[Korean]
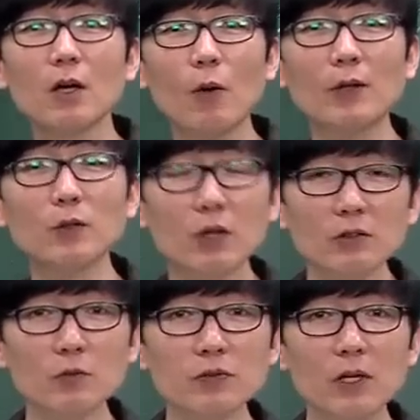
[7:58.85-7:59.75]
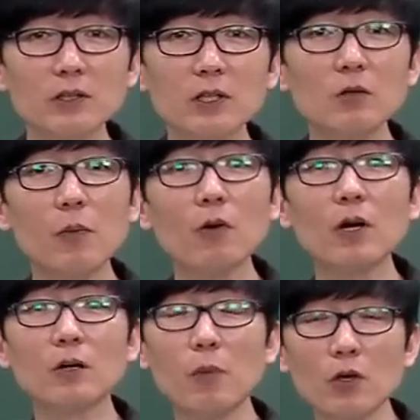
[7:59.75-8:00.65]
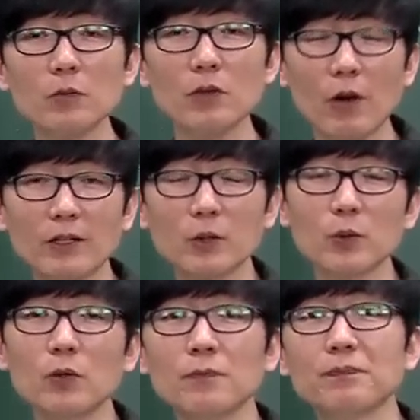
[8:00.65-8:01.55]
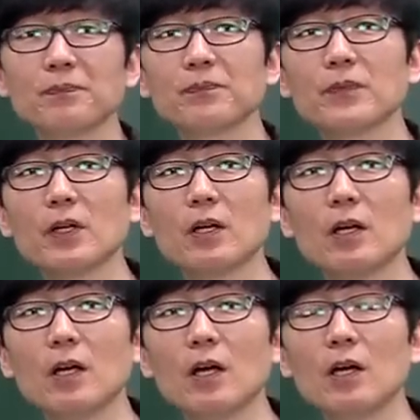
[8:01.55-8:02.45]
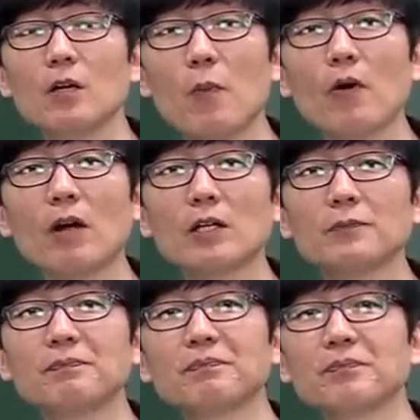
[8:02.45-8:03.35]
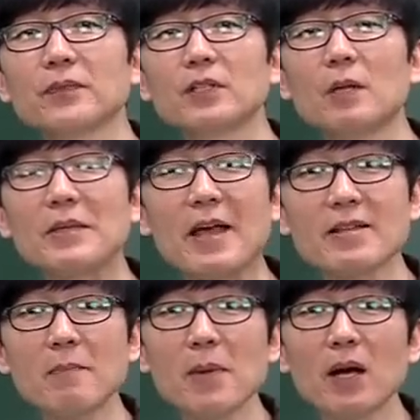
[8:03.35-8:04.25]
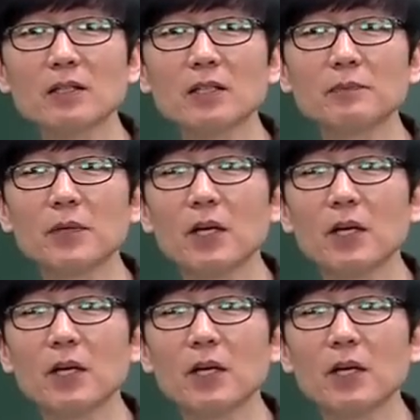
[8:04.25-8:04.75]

과태료 같은 거 부과하잖아요. 이런 벌가금. 벌금이나 과태료. 이런 벌가금. 그 다음에 재산 매각대금.